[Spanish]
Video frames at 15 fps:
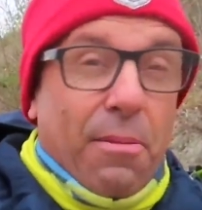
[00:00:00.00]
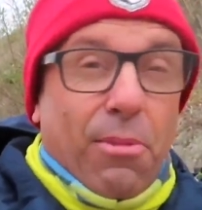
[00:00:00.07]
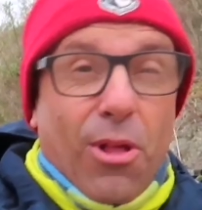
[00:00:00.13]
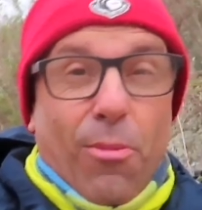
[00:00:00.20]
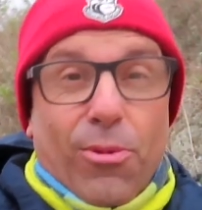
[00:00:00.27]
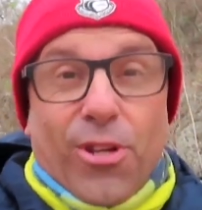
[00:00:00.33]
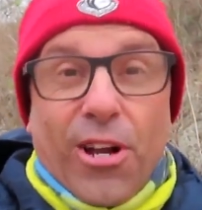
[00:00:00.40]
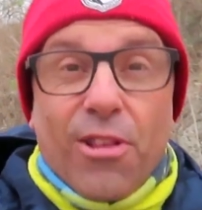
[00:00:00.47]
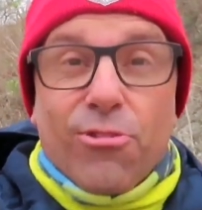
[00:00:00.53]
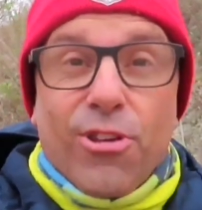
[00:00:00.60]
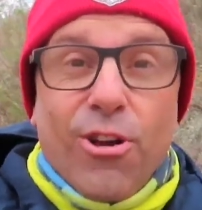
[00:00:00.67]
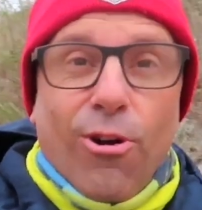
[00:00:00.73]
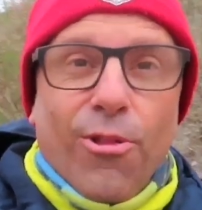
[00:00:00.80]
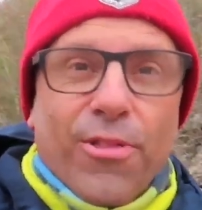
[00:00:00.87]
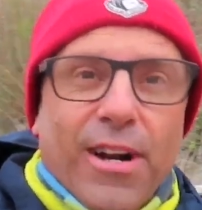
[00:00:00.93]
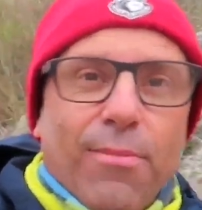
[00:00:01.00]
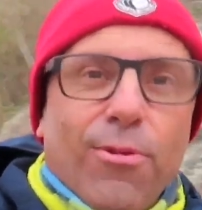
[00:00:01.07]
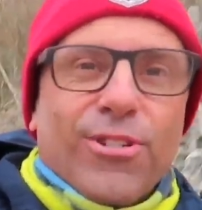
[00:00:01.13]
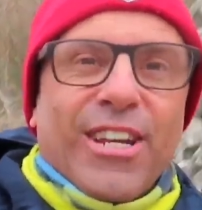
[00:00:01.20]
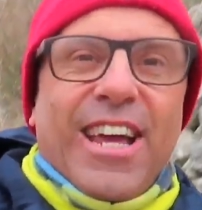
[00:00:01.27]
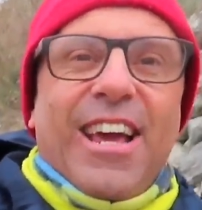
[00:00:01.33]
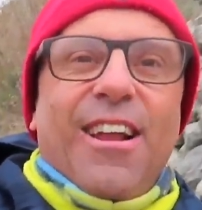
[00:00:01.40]
Bueno, pues ahora nos
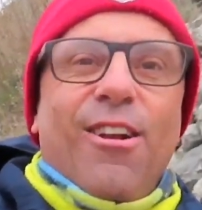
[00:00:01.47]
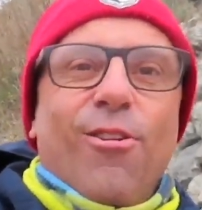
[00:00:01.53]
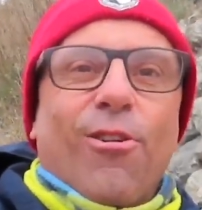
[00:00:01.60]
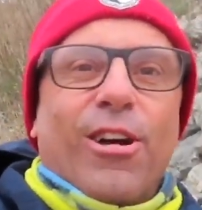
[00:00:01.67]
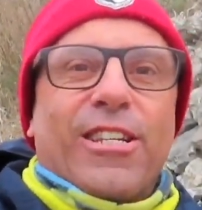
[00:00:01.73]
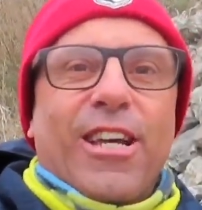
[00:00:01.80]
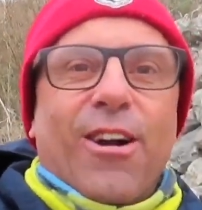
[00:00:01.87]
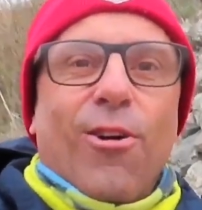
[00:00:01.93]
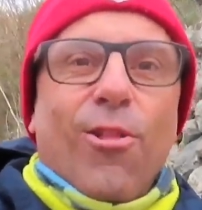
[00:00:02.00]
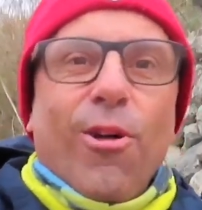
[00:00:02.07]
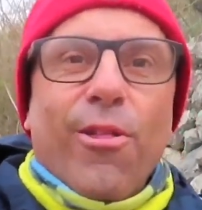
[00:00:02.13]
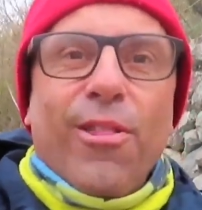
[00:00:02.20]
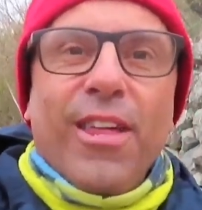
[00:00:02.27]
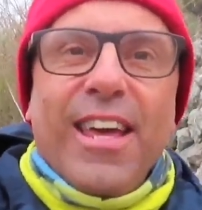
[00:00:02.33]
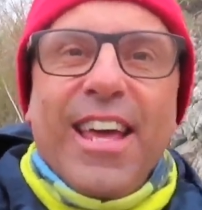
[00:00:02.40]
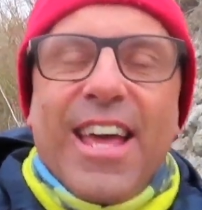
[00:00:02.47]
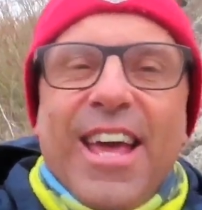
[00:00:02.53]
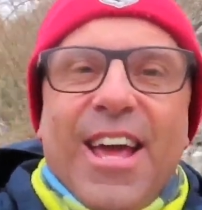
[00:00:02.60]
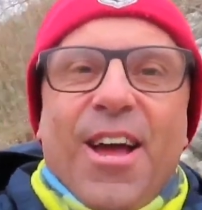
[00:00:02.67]
encontramos en lo que se conoce